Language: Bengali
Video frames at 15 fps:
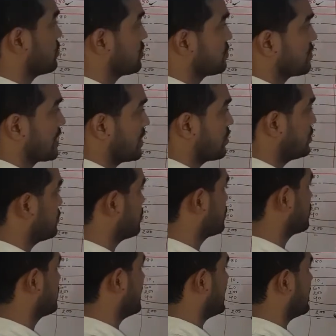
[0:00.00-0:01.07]
কত টাকা করে
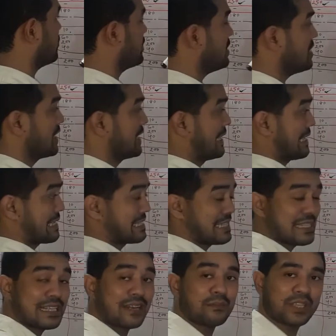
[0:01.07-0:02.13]
দুশো টাকা করে যে
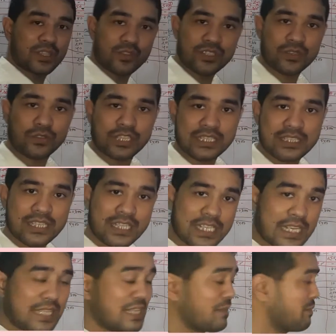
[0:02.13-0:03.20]
দামে কিনছি
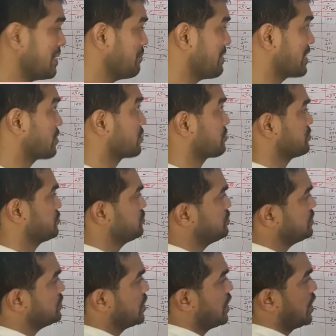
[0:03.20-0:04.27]
সে দামে বিক্রি করবো
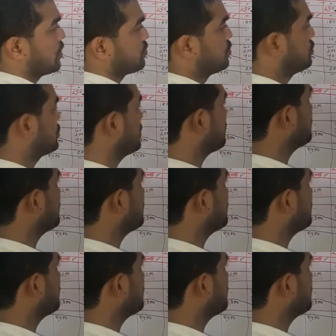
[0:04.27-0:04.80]
যদি দুশোর